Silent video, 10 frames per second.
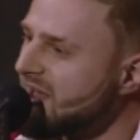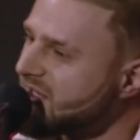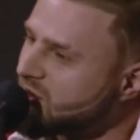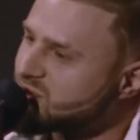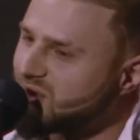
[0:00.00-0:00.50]

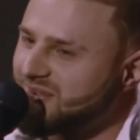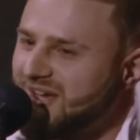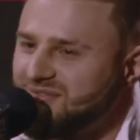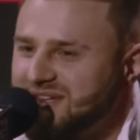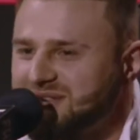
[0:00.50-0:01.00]
Ludzie od
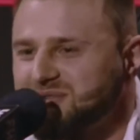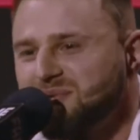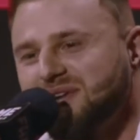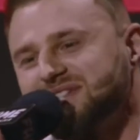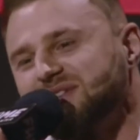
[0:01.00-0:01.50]
dawna chcą
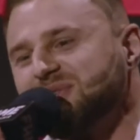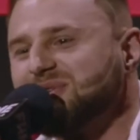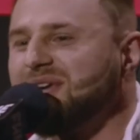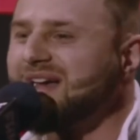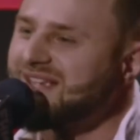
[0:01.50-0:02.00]
zobaczyć,
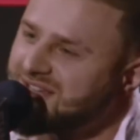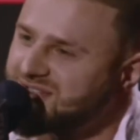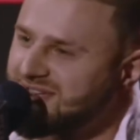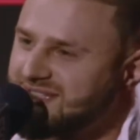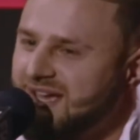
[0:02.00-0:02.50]
kurwa,
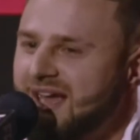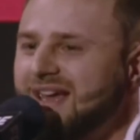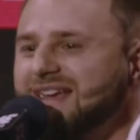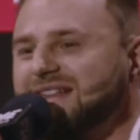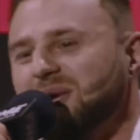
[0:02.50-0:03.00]
igrzysk
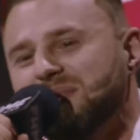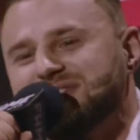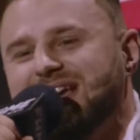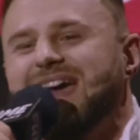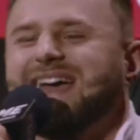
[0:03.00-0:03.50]
i to
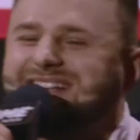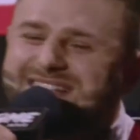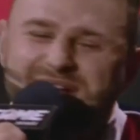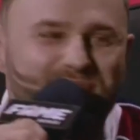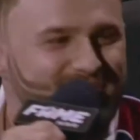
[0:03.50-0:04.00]
będzie
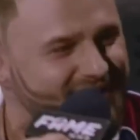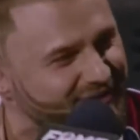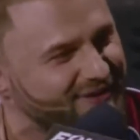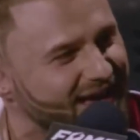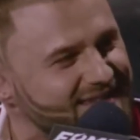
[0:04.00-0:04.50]
egzekucja
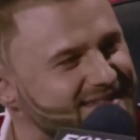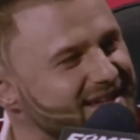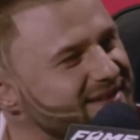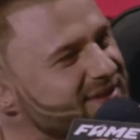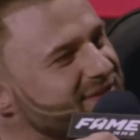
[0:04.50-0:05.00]
w
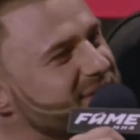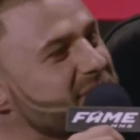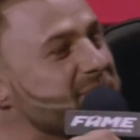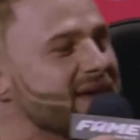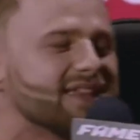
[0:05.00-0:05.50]
klatce i to jest w tym
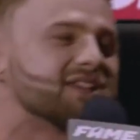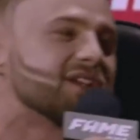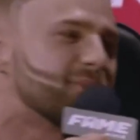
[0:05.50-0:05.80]
najpiękniejsze.